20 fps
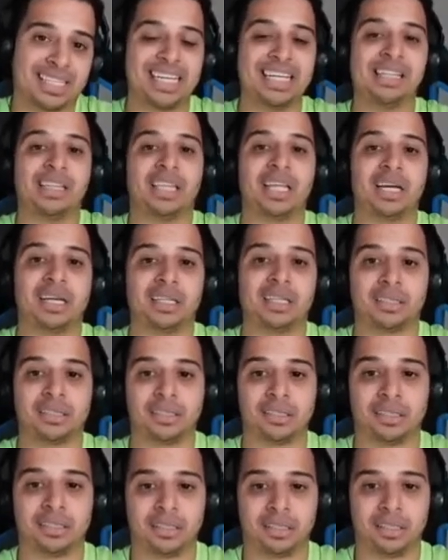cinta,
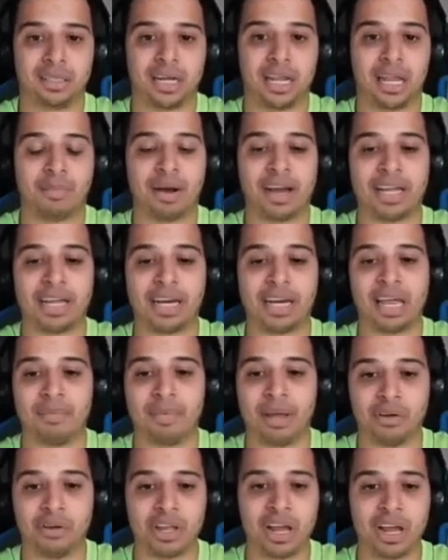nada más y
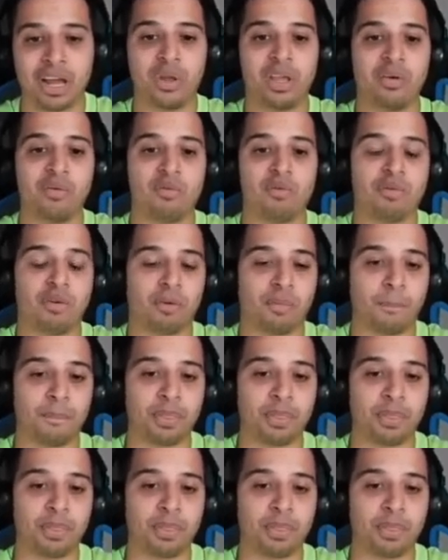nada menos, y a Luigi Buffon.